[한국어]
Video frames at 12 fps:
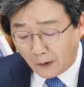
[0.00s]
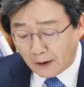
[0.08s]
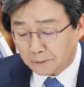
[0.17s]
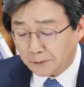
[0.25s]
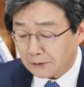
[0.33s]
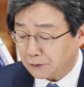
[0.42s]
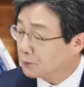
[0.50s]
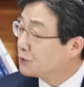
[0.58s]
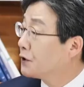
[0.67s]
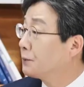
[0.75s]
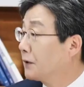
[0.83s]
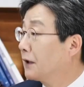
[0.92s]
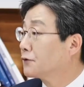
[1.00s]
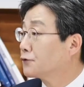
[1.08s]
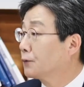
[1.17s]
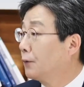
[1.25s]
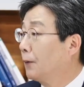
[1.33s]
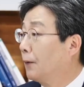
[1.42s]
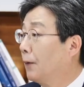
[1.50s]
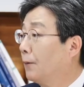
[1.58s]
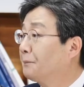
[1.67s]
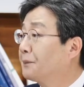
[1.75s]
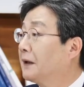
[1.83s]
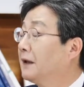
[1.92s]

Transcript: 과거보다 좀 쉽게 해주고